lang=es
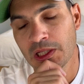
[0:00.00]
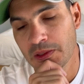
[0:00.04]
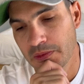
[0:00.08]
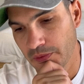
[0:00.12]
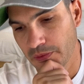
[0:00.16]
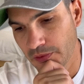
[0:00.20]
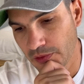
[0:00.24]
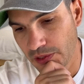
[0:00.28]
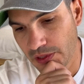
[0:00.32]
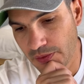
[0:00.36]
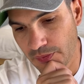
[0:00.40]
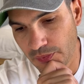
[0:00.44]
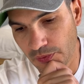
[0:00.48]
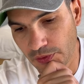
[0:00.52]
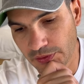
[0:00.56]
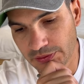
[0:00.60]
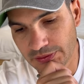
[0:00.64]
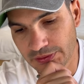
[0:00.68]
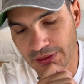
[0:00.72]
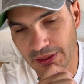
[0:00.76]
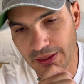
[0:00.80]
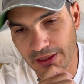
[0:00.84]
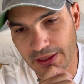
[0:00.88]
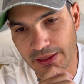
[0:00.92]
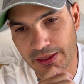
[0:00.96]
Por ejemplo, él
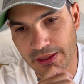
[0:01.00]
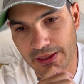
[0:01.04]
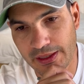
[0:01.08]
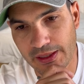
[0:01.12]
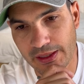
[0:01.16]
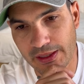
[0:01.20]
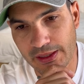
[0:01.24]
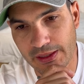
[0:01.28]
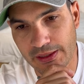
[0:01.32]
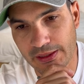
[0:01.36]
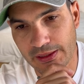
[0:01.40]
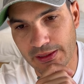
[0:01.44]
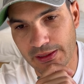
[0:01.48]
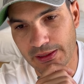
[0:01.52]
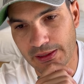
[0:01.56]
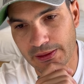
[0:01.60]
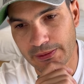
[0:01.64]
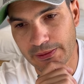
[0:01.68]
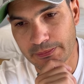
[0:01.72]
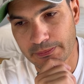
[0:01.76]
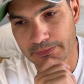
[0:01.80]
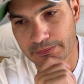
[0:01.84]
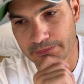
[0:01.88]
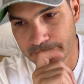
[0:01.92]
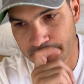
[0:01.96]
trae, eh,
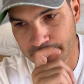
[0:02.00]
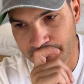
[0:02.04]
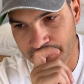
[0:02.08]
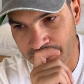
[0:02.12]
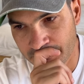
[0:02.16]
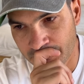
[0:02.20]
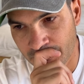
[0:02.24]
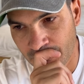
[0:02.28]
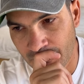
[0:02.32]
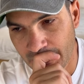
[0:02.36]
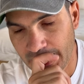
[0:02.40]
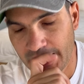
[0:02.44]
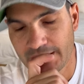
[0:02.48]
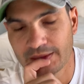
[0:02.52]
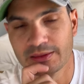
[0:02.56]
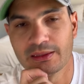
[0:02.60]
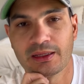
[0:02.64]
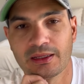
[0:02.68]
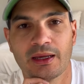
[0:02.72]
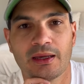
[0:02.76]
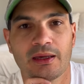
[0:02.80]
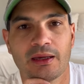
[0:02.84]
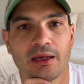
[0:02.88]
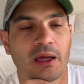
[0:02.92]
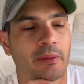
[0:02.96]

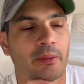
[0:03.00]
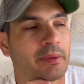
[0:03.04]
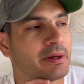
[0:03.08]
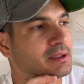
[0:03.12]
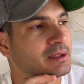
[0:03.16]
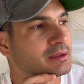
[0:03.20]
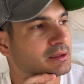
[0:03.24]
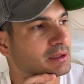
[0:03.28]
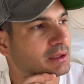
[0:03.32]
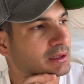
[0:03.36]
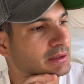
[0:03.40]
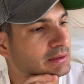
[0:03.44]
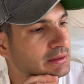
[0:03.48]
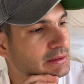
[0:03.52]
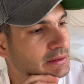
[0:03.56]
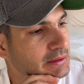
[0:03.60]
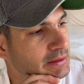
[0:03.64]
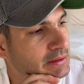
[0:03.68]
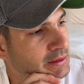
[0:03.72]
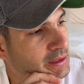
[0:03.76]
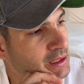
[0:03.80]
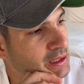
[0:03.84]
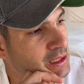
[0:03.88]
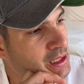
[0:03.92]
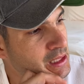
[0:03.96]
trae a la mesa
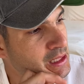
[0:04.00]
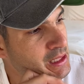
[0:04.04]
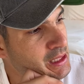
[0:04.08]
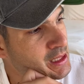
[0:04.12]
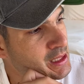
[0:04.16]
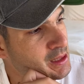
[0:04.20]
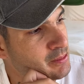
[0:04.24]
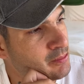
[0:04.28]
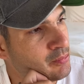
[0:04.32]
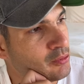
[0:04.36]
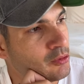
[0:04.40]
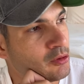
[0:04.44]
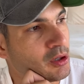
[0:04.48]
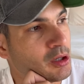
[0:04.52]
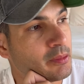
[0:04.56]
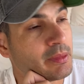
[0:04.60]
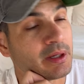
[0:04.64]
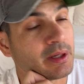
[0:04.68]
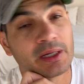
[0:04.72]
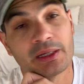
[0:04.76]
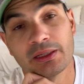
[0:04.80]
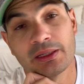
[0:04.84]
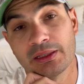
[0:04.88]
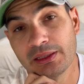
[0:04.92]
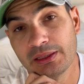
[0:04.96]
el
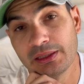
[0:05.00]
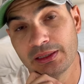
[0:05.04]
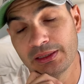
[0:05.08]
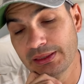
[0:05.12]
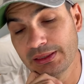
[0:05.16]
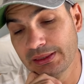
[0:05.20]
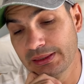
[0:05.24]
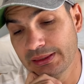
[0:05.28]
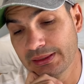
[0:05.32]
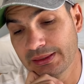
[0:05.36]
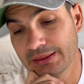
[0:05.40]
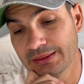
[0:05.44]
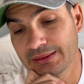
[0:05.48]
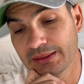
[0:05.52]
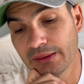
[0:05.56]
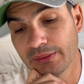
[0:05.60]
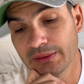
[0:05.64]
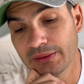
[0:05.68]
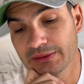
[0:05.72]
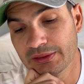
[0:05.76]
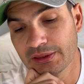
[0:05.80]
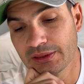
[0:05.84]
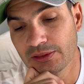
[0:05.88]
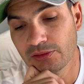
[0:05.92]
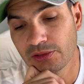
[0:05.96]
problema eh, que, está
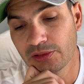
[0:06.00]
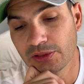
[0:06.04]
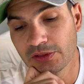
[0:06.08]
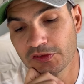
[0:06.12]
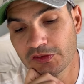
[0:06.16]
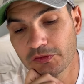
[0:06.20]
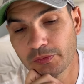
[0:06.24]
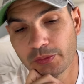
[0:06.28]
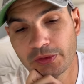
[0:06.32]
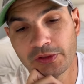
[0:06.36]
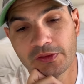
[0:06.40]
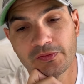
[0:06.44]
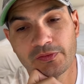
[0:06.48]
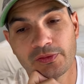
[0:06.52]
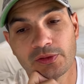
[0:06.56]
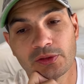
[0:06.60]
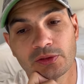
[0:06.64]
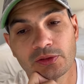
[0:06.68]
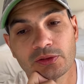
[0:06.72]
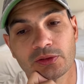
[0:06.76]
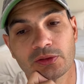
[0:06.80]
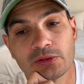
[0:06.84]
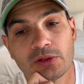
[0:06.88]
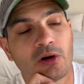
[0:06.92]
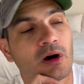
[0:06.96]
pasando en
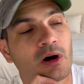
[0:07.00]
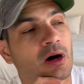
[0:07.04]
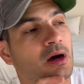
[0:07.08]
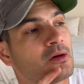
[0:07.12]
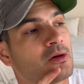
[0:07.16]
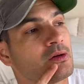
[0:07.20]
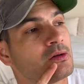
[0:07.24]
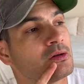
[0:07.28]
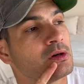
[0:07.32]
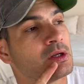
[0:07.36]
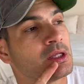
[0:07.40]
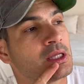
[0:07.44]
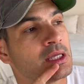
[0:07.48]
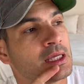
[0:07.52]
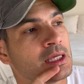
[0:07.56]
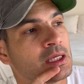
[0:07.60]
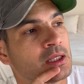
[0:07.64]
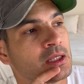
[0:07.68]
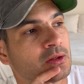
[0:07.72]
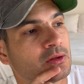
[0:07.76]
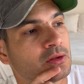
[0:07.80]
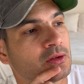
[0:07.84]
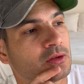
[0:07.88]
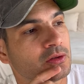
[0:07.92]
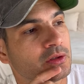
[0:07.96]
Springfield, Ohio,
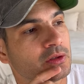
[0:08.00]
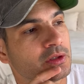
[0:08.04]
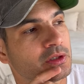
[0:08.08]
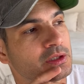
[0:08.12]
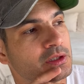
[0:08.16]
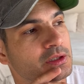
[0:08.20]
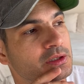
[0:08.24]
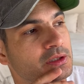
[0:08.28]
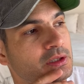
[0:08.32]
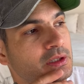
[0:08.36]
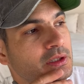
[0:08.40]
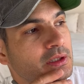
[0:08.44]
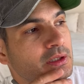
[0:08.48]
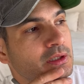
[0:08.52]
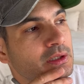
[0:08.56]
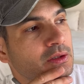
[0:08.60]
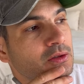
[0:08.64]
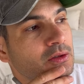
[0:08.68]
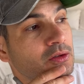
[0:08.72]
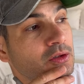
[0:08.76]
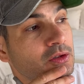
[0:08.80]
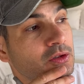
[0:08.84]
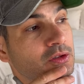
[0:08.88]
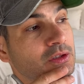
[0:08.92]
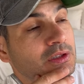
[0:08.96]
donde, dicen,
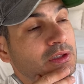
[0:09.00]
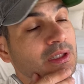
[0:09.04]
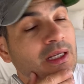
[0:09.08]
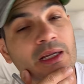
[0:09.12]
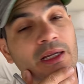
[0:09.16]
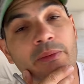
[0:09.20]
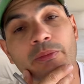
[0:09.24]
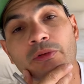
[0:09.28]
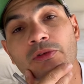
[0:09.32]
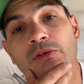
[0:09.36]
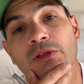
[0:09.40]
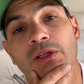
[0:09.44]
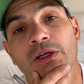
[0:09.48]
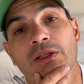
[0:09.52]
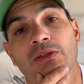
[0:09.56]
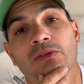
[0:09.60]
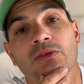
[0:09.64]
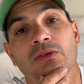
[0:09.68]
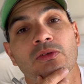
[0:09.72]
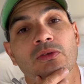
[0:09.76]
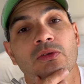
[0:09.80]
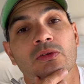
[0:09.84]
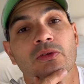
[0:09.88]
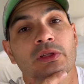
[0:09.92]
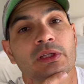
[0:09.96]
donde se está
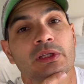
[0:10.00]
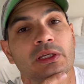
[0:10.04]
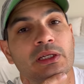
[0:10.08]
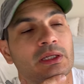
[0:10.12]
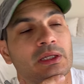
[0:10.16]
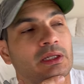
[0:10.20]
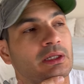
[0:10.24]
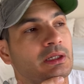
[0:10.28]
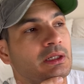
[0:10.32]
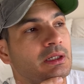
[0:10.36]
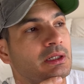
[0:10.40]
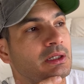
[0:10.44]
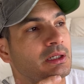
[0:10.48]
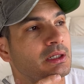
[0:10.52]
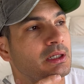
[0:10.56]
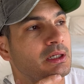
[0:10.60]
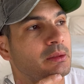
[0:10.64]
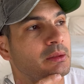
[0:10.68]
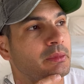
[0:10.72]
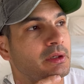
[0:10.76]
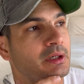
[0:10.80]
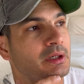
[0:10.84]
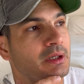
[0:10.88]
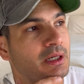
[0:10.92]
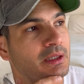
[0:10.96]
reportando de que
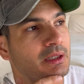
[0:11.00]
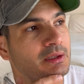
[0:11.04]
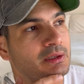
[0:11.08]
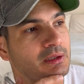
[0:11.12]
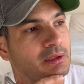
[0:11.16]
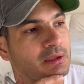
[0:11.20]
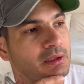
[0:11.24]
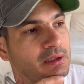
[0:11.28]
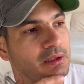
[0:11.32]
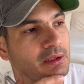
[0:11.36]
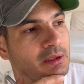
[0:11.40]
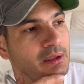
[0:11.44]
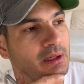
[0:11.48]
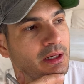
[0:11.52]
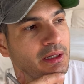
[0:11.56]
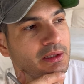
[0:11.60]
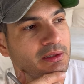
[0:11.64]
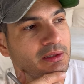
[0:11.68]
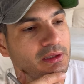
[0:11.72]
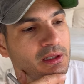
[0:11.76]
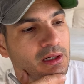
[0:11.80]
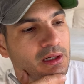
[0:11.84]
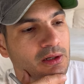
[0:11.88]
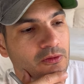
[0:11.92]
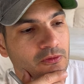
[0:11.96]
inmigrantes
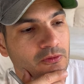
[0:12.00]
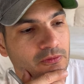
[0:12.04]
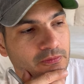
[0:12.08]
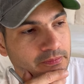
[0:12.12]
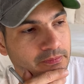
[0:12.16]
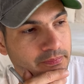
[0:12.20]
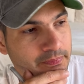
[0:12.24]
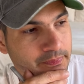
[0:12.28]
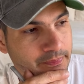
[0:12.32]
haitianos